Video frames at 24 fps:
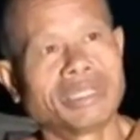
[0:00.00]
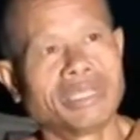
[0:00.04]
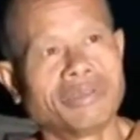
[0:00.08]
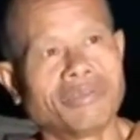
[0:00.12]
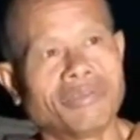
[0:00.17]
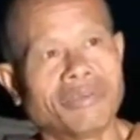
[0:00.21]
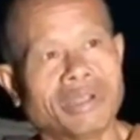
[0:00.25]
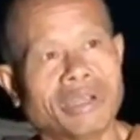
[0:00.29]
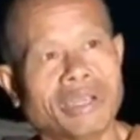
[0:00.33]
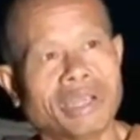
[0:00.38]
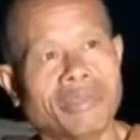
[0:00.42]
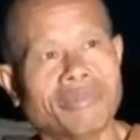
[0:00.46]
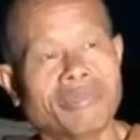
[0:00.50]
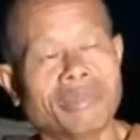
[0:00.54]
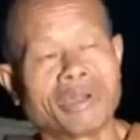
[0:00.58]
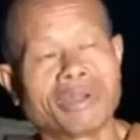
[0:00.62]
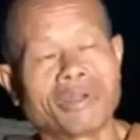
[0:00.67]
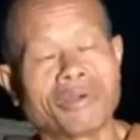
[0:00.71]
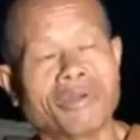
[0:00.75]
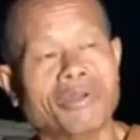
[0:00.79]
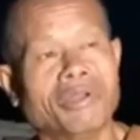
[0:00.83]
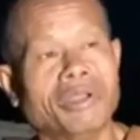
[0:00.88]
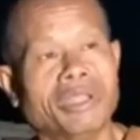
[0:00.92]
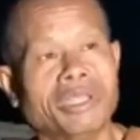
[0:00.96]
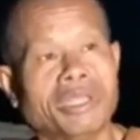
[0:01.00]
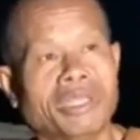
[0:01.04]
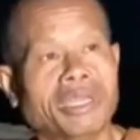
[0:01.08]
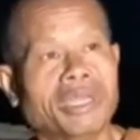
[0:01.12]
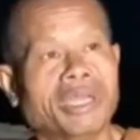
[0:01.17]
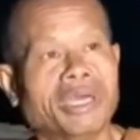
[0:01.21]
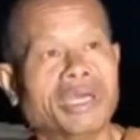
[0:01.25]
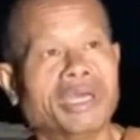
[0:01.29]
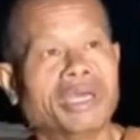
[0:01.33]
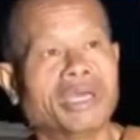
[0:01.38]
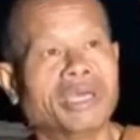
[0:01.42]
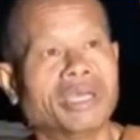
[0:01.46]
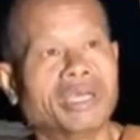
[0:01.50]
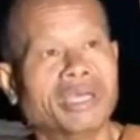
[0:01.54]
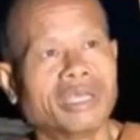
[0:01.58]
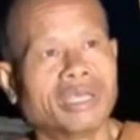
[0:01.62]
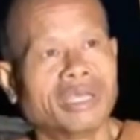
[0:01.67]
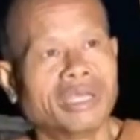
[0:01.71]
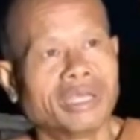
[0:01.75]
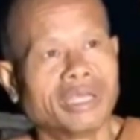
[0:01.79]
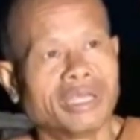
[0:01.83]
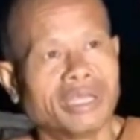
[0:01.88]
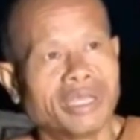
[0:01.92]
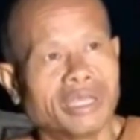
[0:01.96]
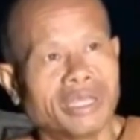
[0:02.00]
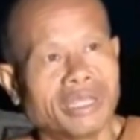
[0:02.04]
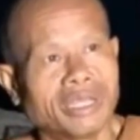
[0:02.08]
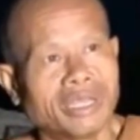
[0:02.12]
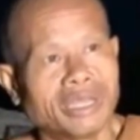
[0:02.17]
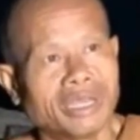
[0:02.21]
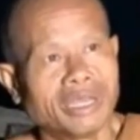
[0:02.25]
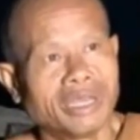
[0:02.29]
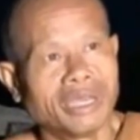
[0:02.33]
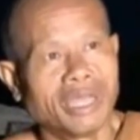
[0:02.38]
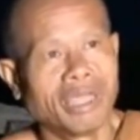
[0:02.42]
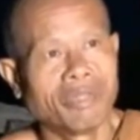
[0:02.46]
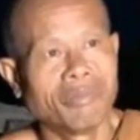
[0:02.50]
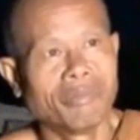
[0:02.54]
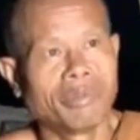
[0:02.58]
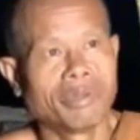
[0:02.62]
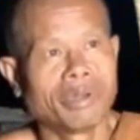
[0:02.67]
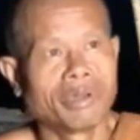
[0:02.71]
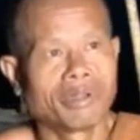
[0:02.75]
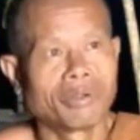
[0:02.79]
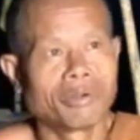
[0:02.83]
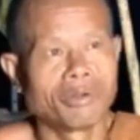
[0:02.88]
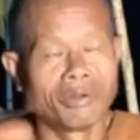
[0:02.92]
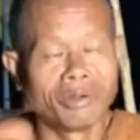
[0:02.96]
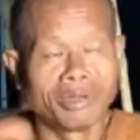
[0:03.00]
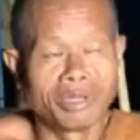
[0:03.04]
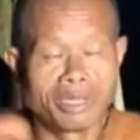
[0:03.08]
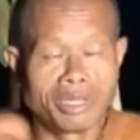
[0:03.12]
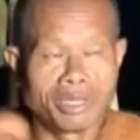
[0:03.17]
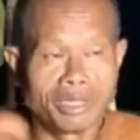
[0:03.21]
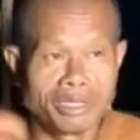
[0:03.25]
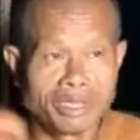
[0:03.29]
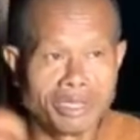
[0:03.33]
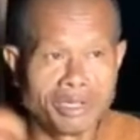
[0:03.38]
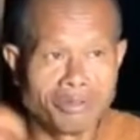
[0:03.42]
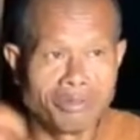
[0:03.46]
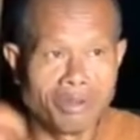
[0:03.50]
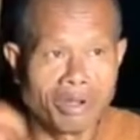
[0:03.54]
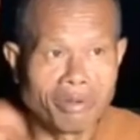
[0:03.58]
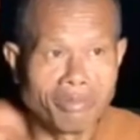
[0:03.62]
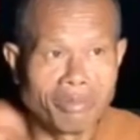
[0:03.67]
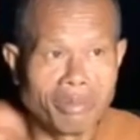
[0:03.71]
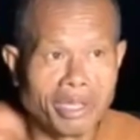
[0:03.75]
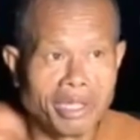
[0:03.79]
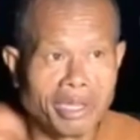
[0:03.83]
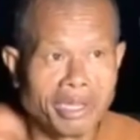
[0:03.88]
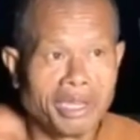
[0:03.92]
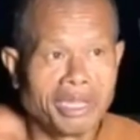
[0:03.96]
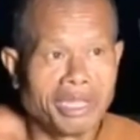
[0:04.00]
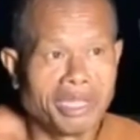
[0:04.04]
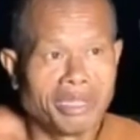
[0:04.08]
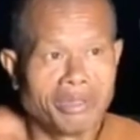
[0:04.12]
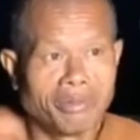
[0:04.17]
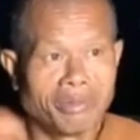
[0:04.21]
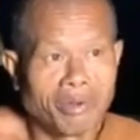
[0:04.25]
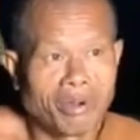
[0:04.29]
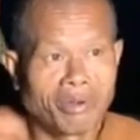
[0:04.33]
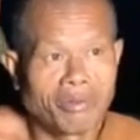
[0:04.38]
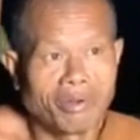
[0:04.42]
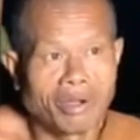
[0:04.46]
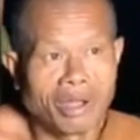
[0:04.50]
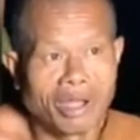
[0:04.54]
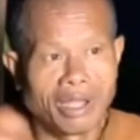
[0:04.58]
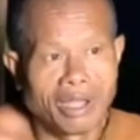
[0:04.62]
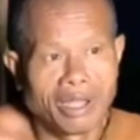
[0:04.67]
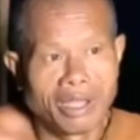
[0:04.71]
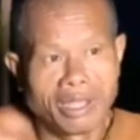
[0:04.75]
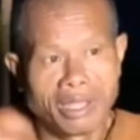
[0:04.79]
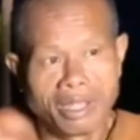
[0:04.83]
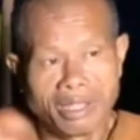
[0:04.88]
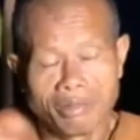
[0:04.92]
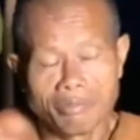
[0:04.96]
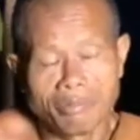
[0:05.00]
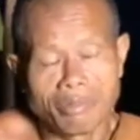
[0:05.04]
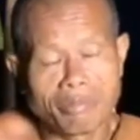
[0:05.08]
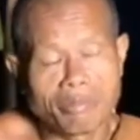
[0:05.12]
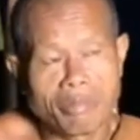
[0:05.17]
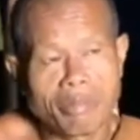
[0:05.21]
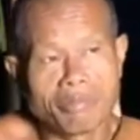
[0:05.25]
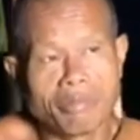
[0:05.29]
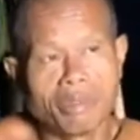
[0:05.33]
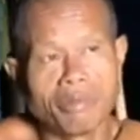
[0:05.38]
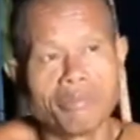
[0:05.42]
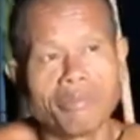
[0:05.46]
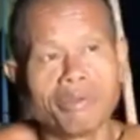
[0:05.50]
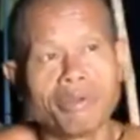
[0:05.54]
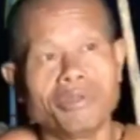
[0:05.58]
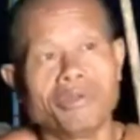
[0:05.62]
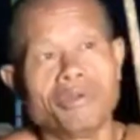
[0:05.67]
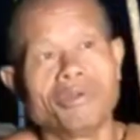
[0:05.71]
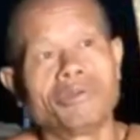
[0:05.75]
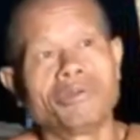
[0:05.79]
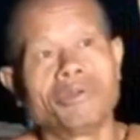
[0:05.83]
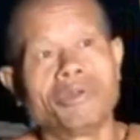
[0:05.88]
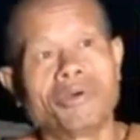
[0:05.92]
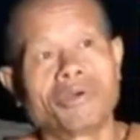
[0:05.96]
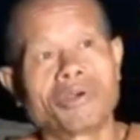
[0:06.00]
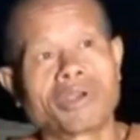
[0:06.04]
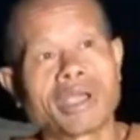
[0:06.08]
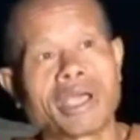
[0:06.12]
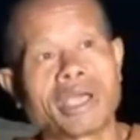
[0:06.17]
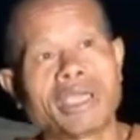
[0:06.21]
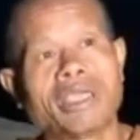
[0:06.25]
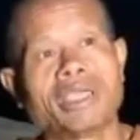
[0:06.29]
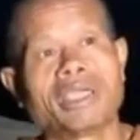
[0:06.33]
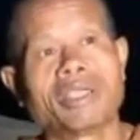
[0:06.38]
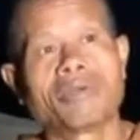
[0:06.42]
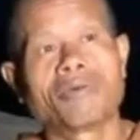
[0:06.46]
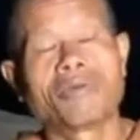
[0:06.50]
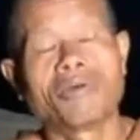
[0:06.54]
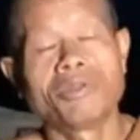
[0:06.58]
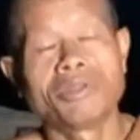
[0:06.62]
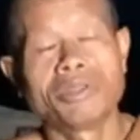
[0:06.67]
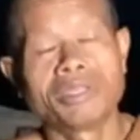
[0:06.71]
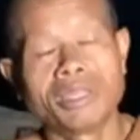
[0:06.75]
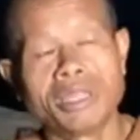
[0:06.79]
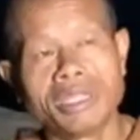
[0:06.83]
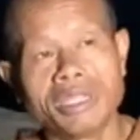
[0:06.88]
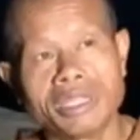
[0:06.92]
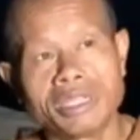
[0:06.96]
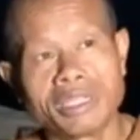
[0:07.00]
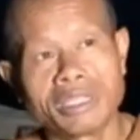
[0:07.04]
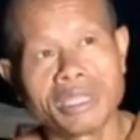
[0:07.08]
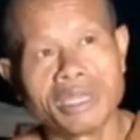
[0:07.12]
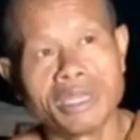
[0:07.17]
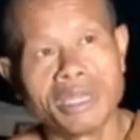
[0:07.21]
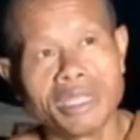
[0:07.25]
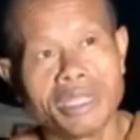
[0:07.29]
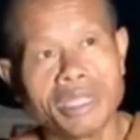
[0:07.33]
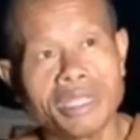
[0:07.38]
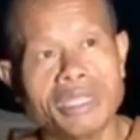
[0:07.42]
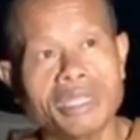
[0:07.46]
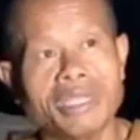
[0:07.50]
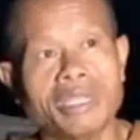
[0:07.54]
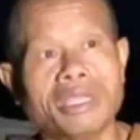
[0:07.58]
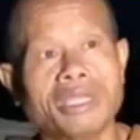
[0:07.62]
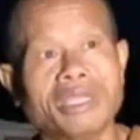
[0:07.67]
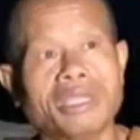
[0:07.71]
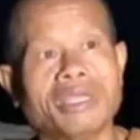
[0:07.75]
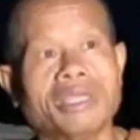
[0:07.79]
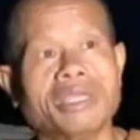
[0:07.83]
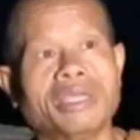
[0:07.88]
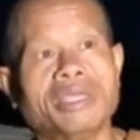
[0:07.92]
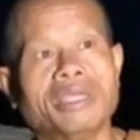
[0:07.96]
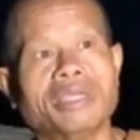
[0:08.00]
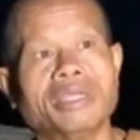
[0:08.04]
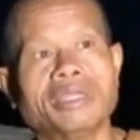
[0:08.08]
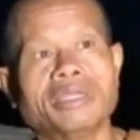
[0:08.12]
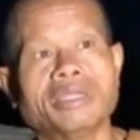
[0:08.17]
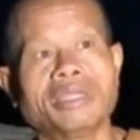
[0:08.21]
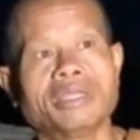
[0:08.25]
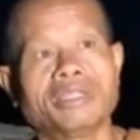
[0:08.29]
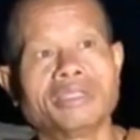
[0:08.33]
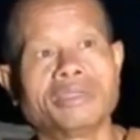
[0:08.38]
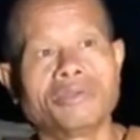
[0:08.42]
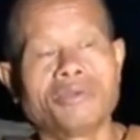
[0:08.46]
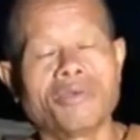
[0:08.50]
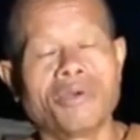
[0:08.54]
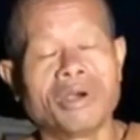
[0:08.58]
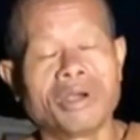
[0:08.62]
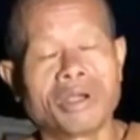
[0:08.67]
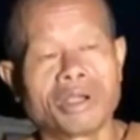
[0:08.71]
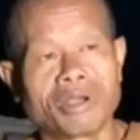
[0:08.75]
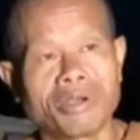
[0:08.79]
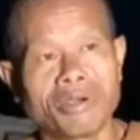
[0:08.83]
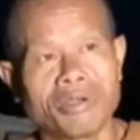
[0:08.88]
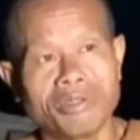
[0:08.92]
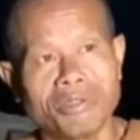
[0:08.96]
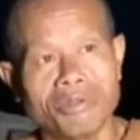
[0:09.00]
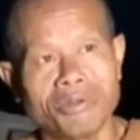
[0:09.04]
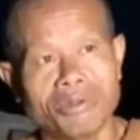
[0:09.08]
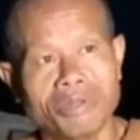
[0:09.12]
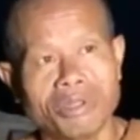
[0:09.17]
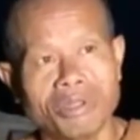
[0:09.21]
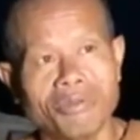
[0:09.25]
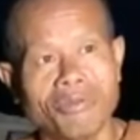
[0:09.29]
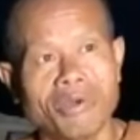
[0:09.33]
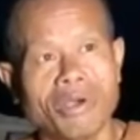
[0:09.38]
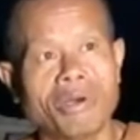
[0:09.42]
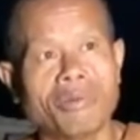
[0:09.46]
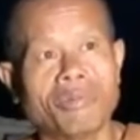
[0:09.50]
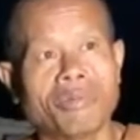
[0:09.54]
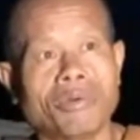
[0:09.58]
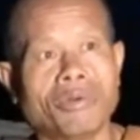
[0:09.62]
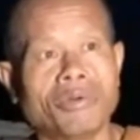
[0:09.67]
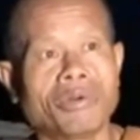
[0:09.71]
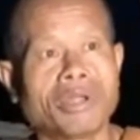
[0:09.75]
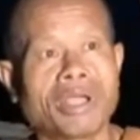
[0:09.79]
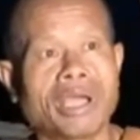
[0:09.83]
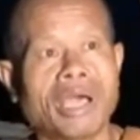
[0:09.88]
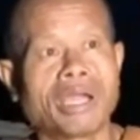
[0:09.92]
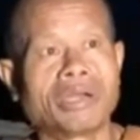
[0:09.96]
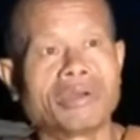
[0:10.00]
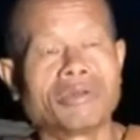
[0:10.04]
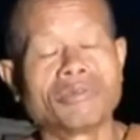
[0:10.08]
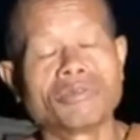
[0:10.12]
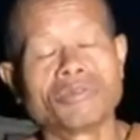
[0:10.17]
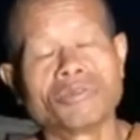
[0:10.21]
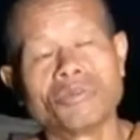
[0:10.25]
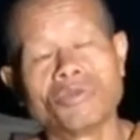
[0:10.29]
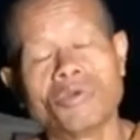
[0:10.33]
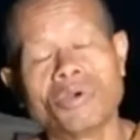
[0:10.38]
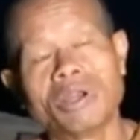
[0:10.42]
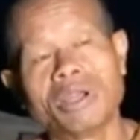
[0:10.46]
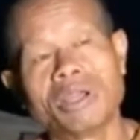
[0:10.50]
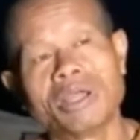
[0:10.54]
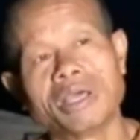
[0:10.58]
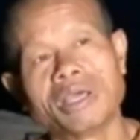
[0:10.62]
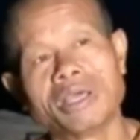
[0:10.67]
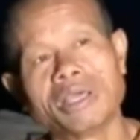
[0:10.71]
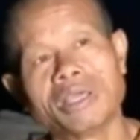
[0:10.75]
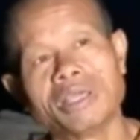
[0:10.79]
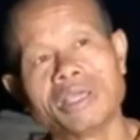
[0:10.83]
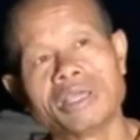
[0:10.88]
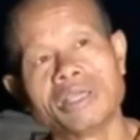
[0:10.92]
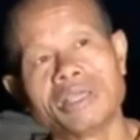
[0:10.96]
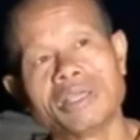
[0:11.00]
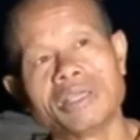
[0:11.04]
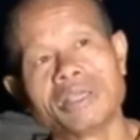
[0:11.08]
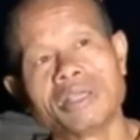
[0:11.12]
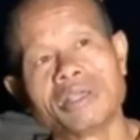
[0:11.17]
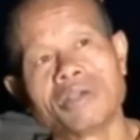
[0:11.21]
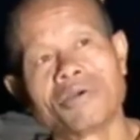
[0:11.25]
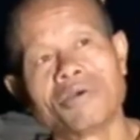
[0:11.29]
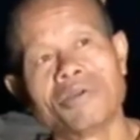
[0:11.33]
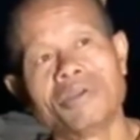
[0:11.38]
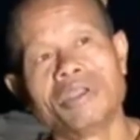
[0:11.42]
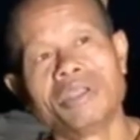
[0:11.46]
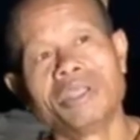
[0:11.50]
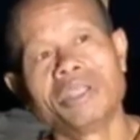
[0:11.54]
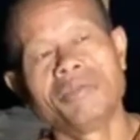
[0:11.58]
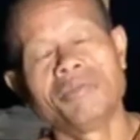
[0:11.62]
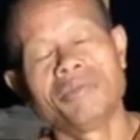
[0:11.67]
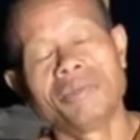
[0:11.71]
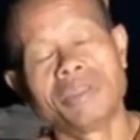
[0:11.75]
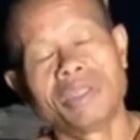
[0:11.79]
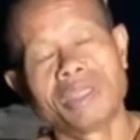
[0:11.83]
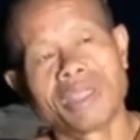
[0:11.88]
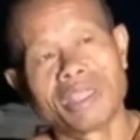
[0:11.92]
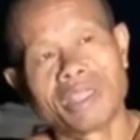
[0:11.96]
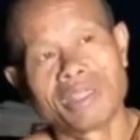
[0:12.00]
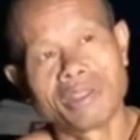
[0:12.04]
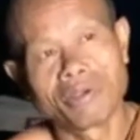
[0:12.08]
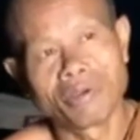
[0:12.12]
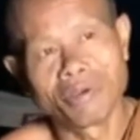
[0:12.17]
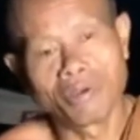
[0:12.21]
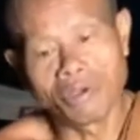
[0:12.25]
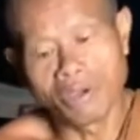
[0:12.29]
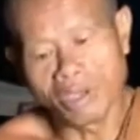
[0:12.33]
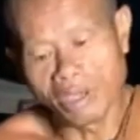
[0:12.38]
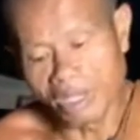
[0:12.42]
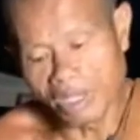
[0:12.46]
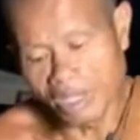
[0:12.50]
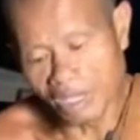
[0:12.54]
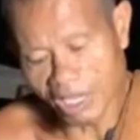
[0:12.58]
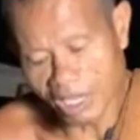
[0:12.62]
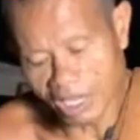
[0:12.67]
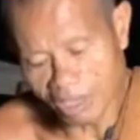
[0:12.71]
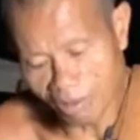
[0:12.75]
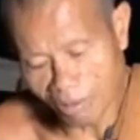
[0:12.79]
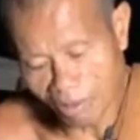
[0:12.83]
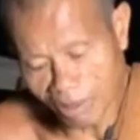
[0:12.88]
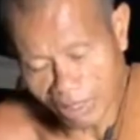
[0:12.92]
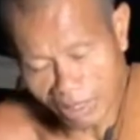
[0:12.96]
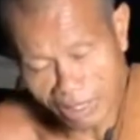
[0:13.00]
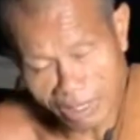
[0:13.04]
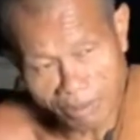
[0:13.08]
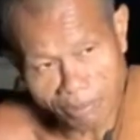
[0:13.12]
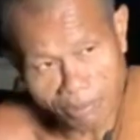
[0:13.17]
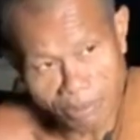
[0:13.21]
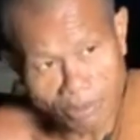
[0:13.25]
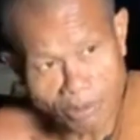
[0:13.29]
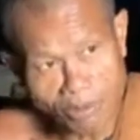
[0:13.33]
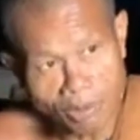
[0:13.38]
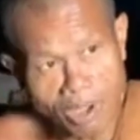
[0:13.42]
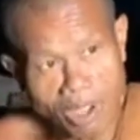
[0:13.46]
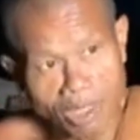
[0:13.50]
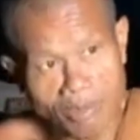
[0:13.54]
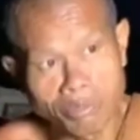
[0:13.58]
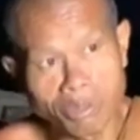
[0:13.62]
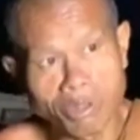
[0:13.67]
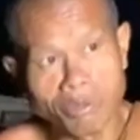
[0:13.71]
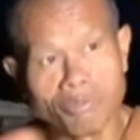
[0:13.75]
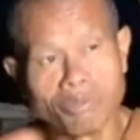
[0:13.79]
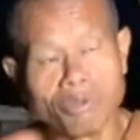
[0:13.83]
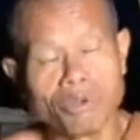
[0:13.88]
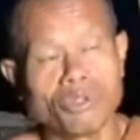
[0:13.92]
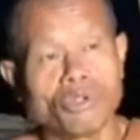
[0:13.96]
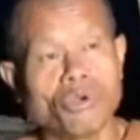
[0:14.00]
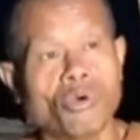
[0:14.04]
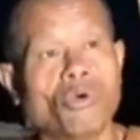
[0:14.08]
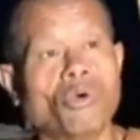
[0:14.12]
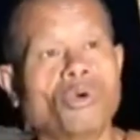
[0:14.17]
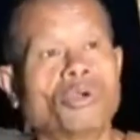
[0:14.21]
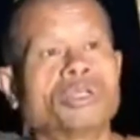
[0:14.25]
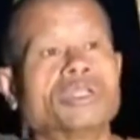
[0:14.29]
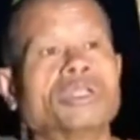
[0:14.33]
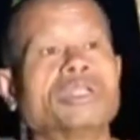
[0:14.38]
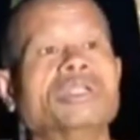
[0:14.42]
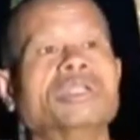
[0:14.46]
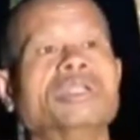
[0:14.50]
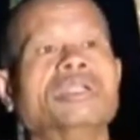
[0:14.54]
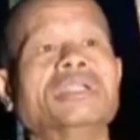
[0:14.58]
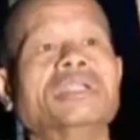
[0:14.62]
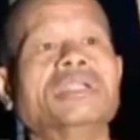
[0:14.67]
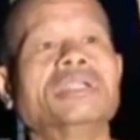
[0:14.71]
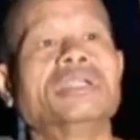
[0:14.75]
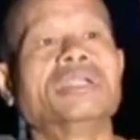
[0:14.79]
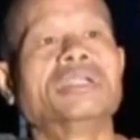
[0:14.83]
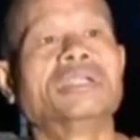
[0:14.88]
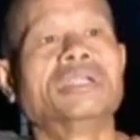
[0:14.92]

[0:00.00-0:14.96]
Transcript: ไม่ใช่ว่าได้เป็นคนดีนะได้เป็นคนที่ชื่อว่าไม่ดีเพราะว่ามันไม่เป็นประโยชน์ต่อใครคนนี่จะดีแต่ชั่วก็อยู่ที่ว่าผลการของตัวนะคนดีเป็นยังไงคนดีคือมันทำตัวให้เป็นประโยชน์